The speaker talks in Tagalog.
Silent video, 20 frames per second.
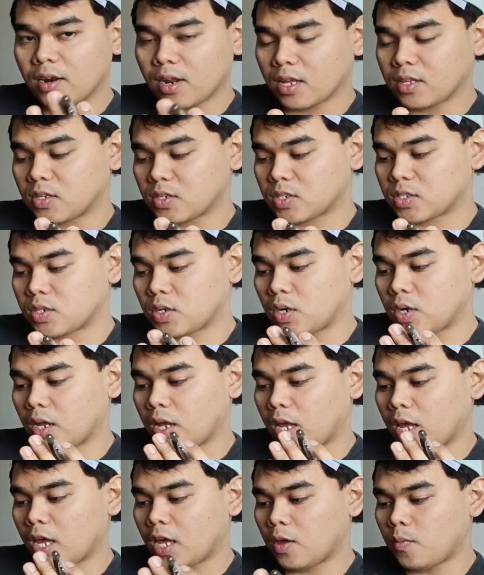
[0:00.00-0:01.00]
register
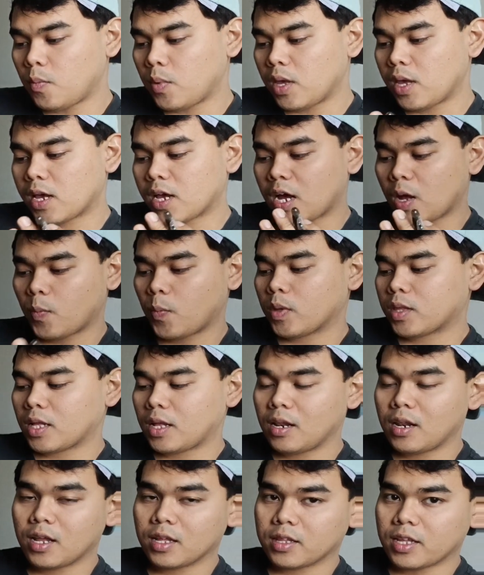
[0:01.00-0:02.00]
AB
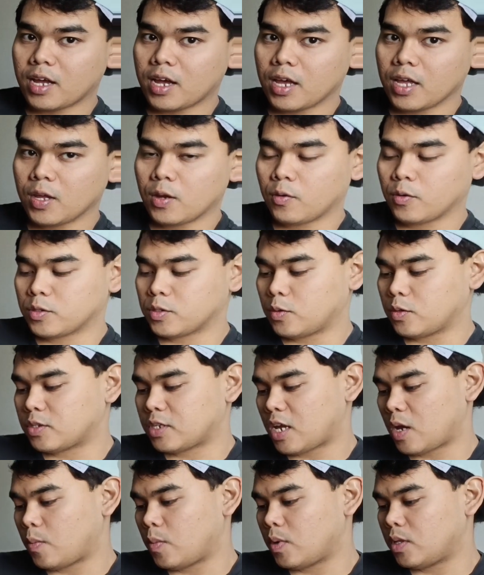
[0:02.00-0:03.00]
Capital na tayo. So,
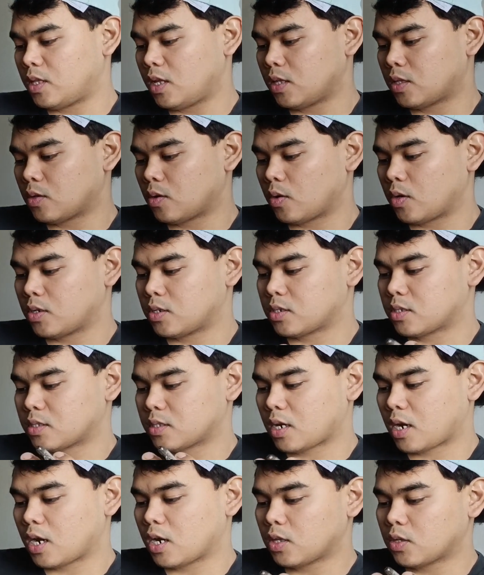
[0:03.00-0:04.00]
sabi dito,
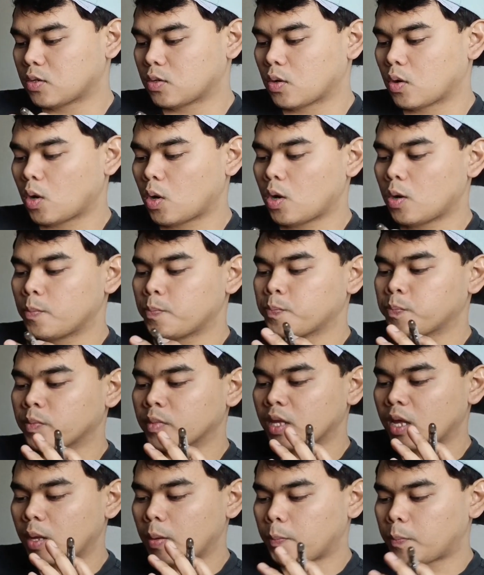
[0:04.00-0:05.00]
start your
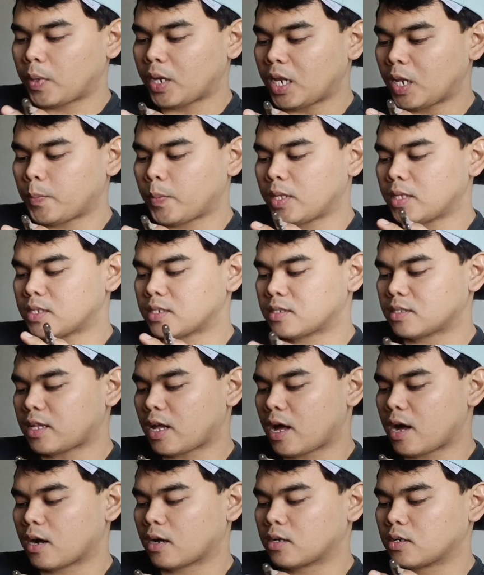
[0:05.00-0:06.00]
Philippine
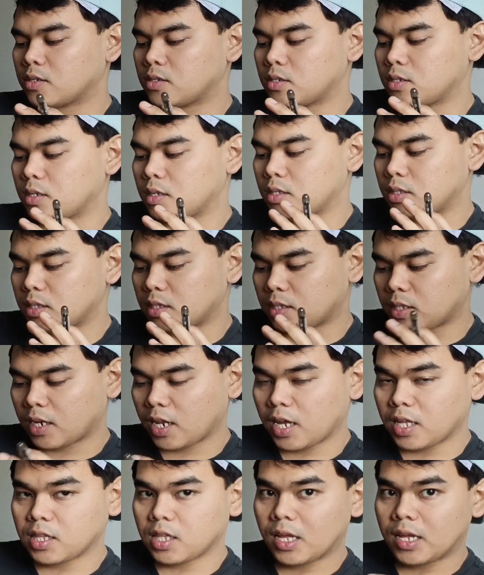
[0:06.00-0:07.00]
Stock
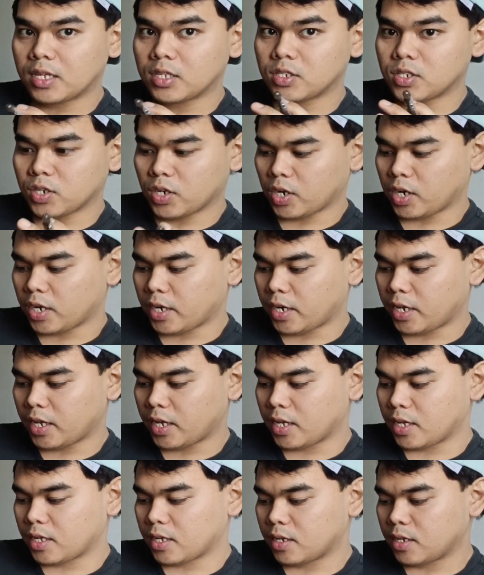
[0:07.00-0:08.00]
Trading
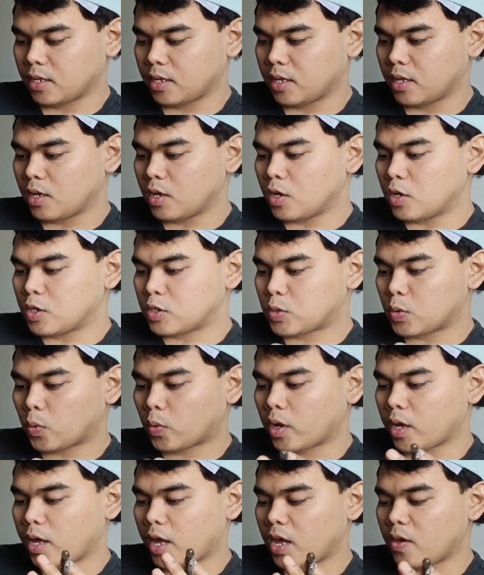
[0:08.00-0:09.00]
Journey. So,
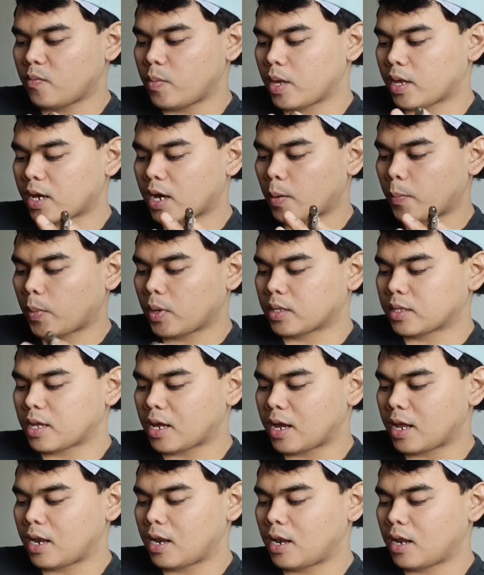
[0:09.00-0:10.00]
kay AB
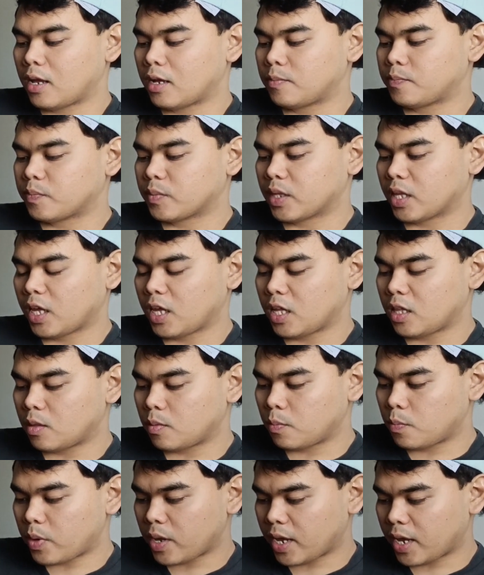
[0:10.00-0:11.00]
Capital,
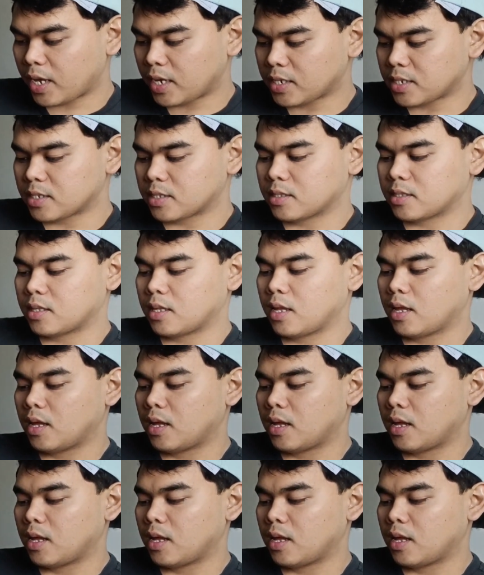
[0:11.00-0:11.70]
invest